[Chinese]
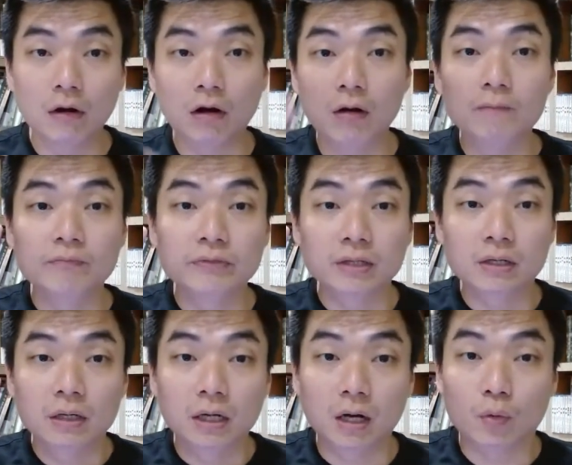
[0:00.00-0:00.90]
哦，
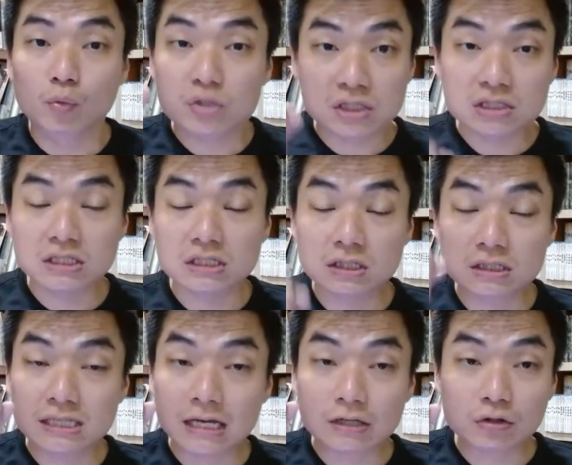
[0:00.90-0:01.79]
啊，吴迟迟
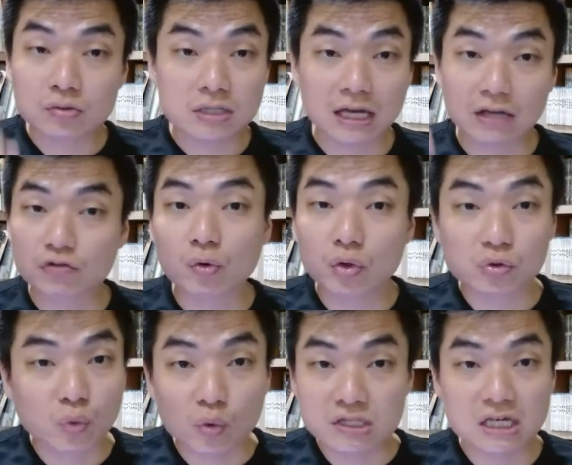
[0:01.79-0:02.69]
在东甲做过
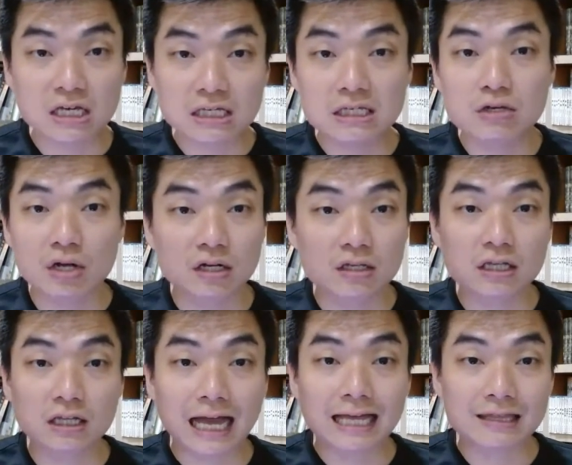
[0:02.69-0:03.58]
多届议员，而
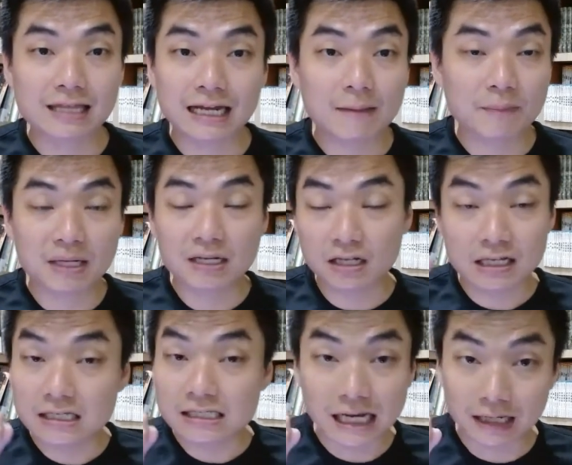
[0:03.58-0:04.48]
且他在那边的
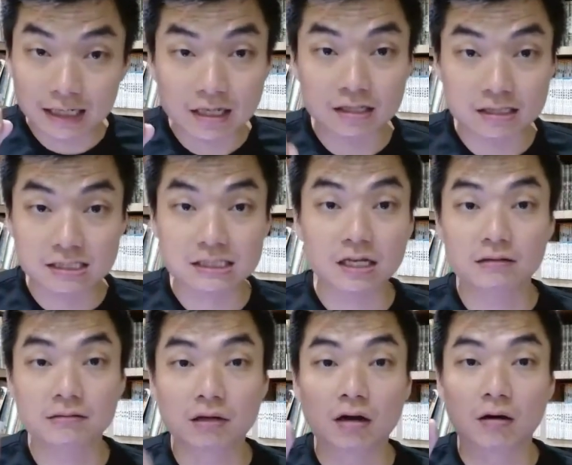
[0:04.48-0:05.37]
影响力很
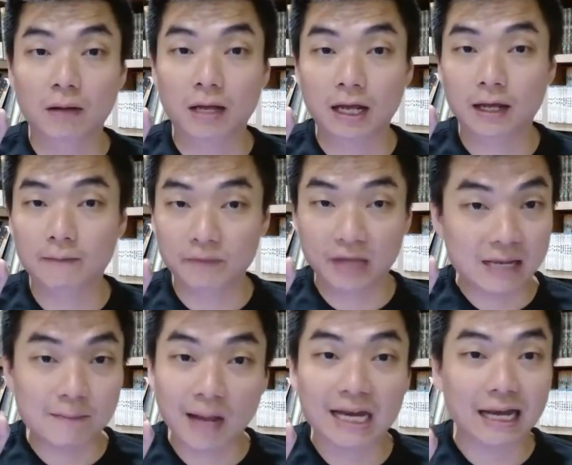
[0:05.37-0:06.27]
深哦。
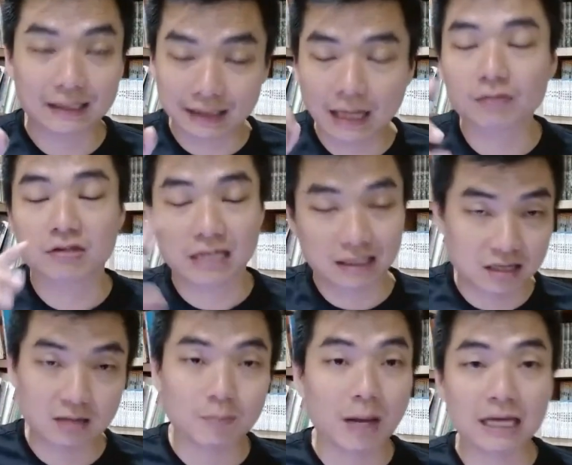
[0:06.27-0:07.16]
黑白两道讲
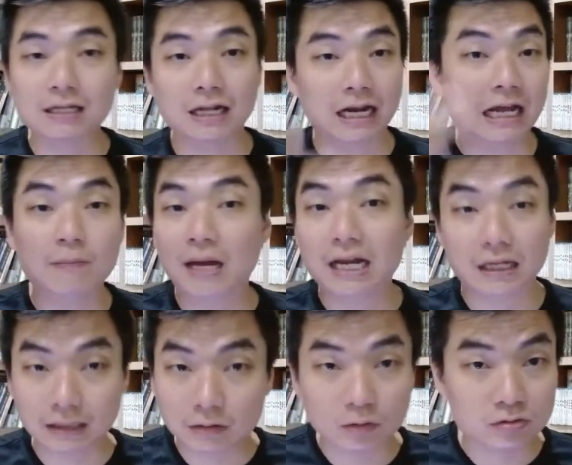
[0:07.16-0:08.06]
直白一点，黑白
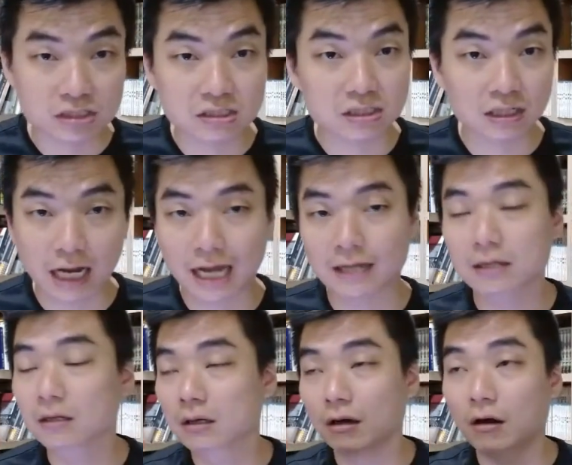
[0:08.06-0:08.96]
两道都吃得开。
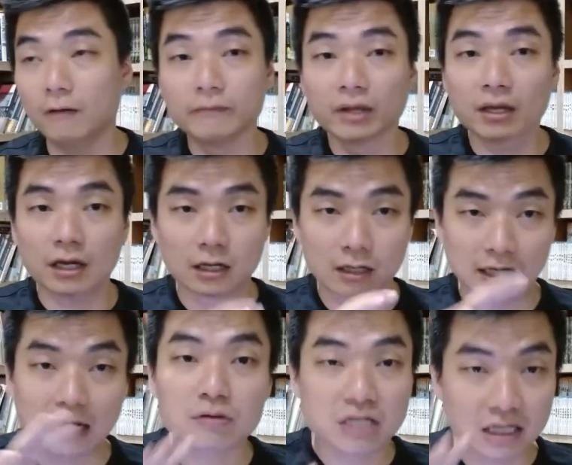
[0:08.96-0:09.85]
哦，呃，
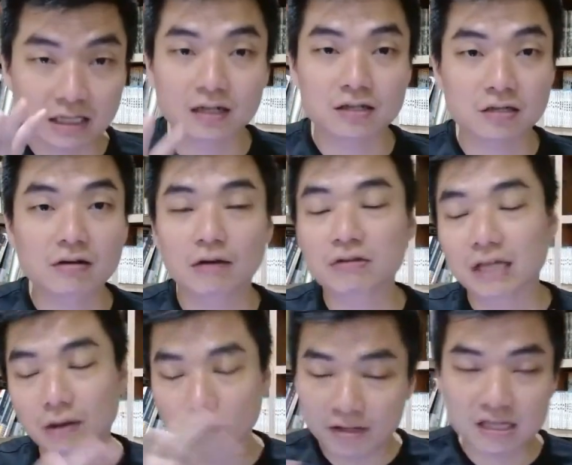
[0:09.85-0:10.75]
了解的人就了
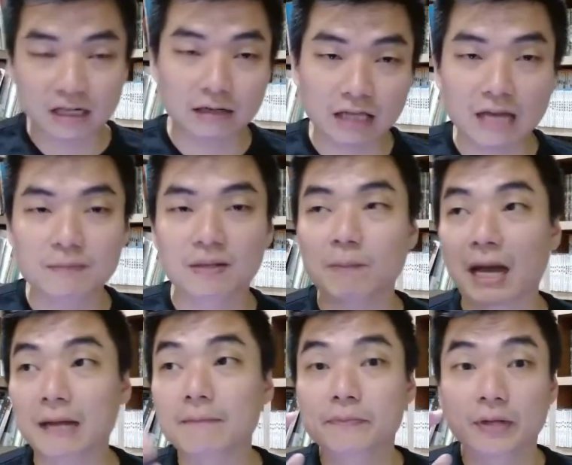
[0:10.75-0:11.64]
解，我不要讲得太明
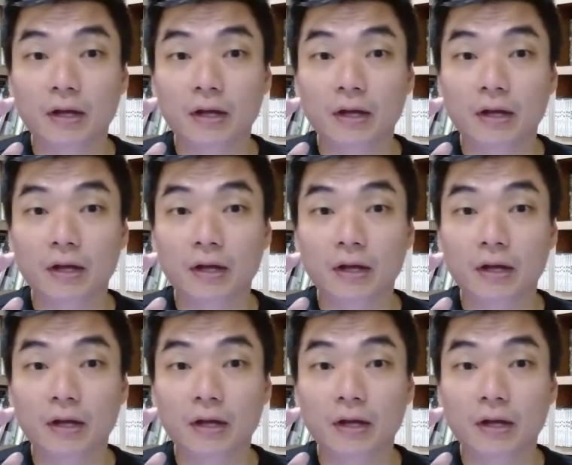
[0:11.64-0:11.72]
白。